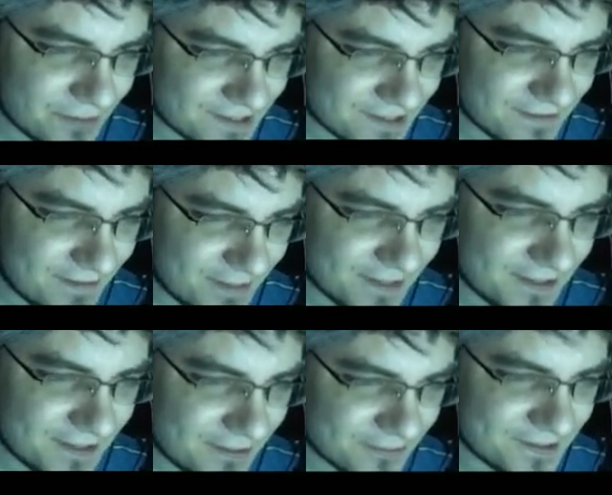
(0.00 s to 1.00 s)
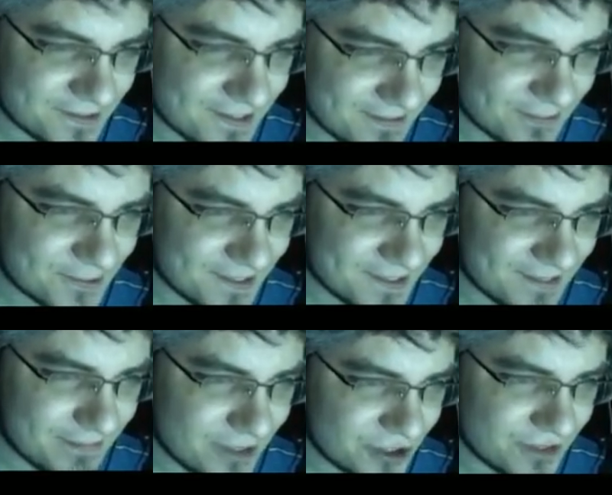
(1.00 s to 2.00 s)
из современной русской музыки,
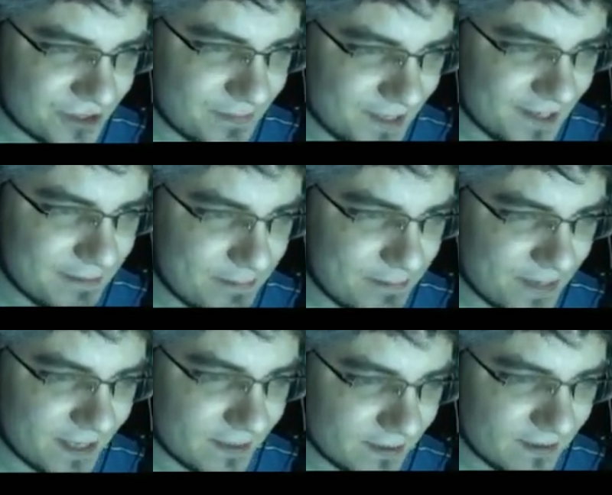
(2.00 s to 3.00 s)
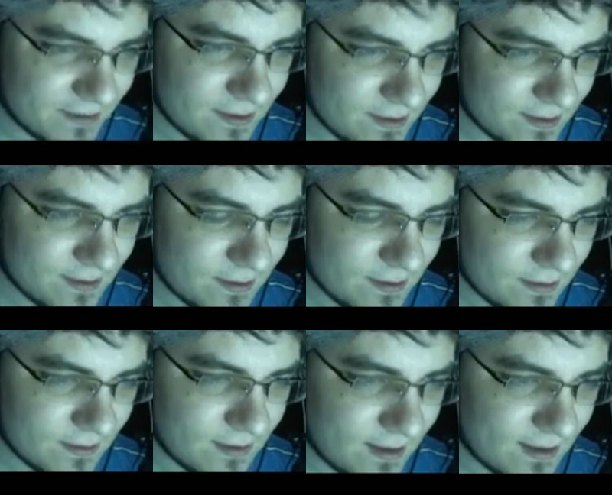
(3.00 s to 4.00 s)
пишет Милли Перрен.
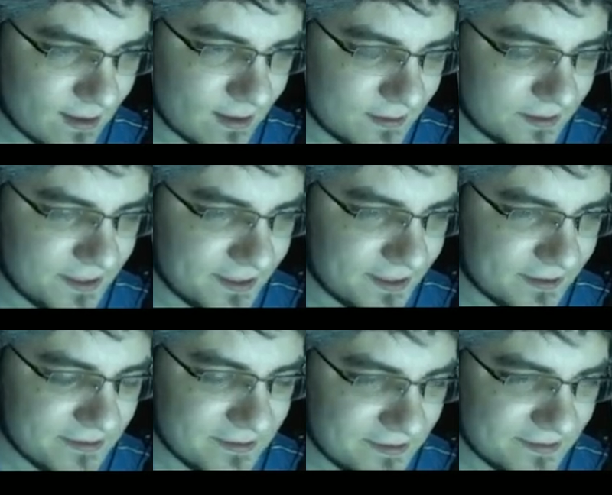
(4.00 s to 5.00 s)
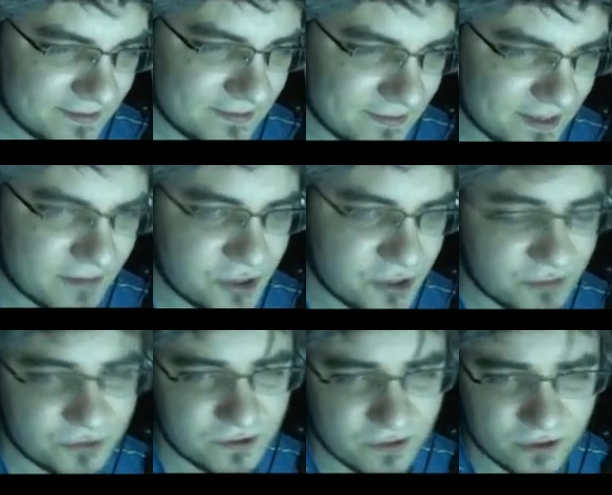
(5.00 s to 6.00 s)
А, да нет. Да я вообще
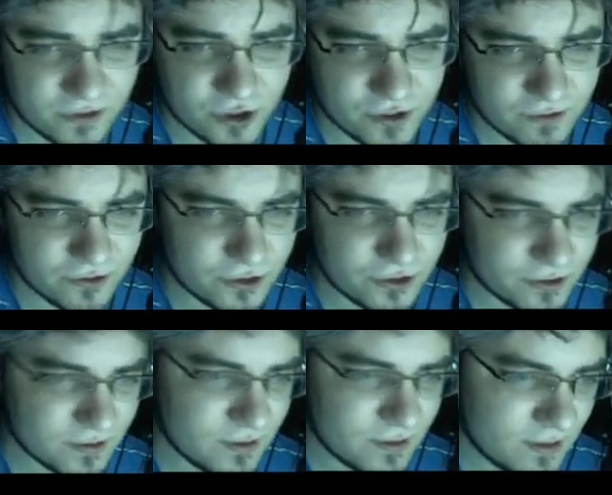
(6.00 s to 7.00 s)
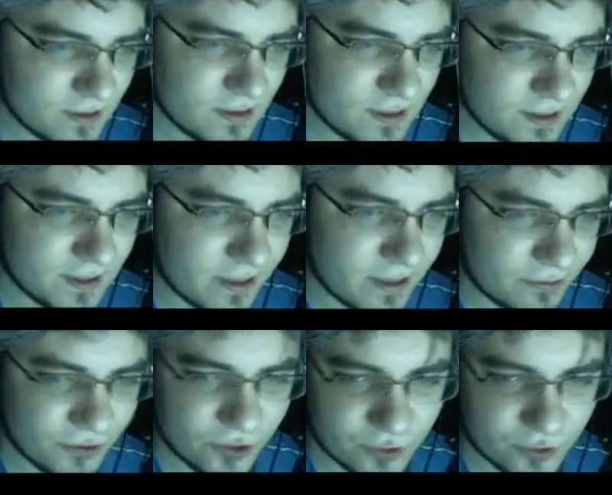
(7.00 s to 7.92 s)
музыку не очень слушаю. И какую игру